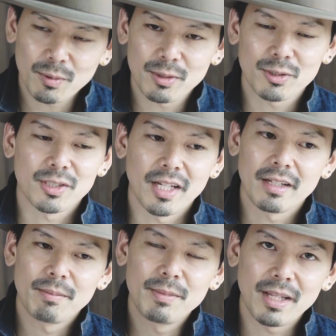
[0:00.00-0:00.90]
ストワッシュし
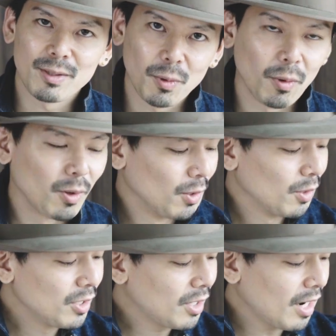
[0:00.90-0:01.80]
て見ていくと
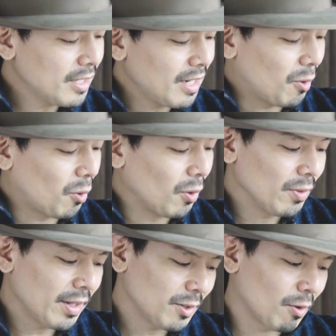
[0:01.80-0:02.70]
意外にね、こ
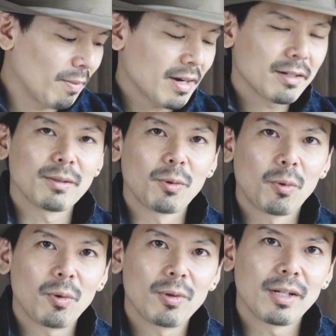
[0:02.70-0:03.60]
んなに細かくは
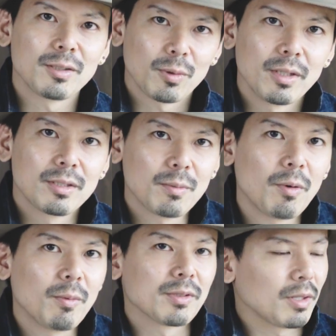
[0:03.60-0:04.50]
残んないんですよね。いつ
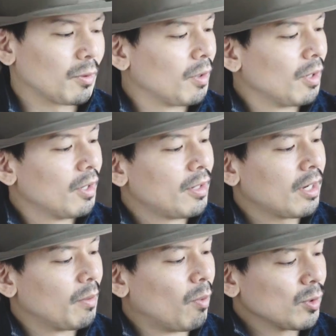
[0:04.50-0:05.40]
も思うんですけど、なん
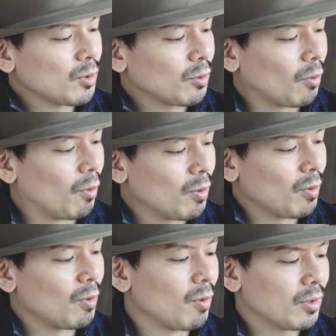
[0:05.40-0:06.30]
かね、もうちょっと
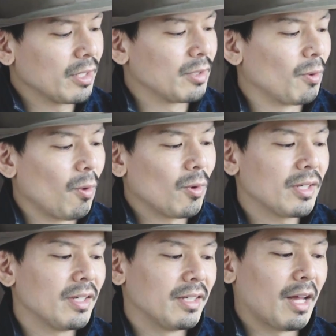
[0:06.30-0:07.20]
大きい大
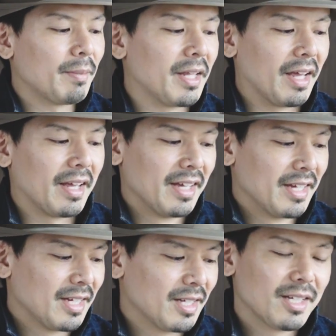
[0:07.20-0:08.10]
きい波で、
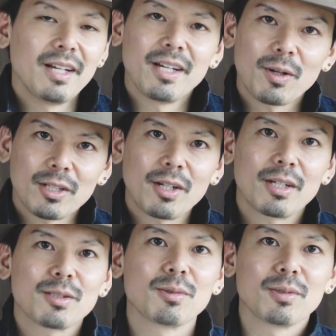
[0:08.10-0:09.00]
えー、と当たり
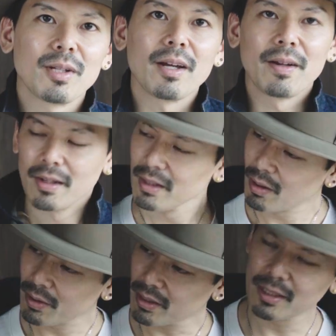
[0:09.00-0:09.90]
がつくんで、あれが